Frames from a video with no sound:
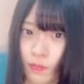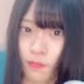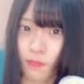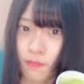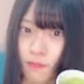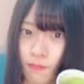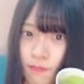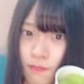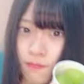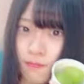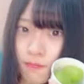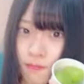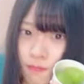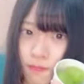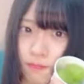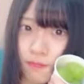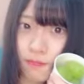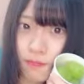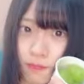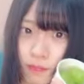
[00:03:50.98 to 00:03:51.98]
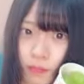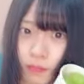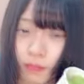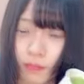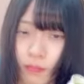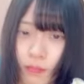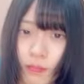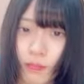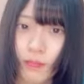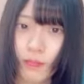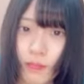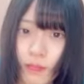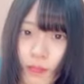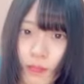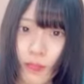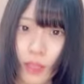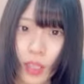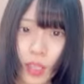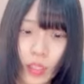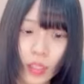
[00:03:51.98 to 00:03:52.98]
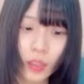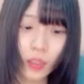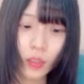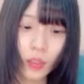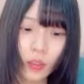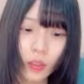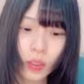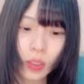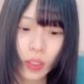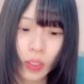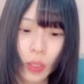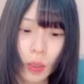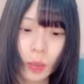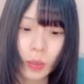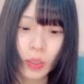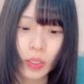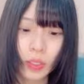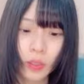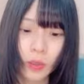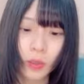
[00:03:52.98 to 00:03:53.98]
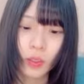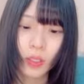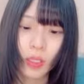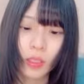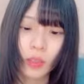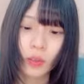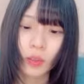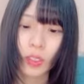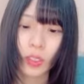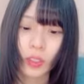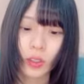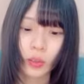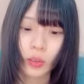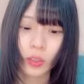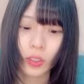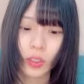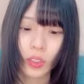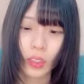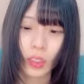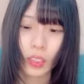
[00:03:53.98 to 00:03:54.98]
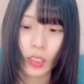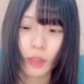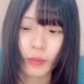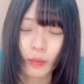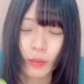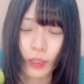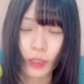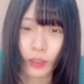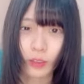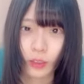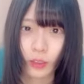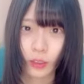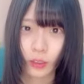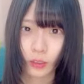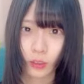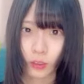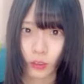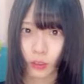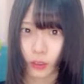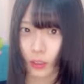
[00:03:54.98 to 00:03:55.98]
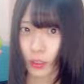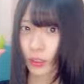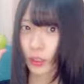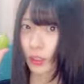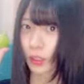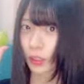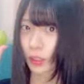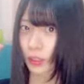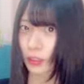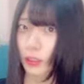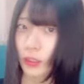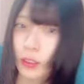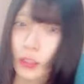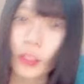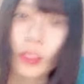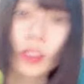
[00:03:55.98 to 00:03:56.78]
んえそう一口では無理そうなのに一口で頑張るっていう人間です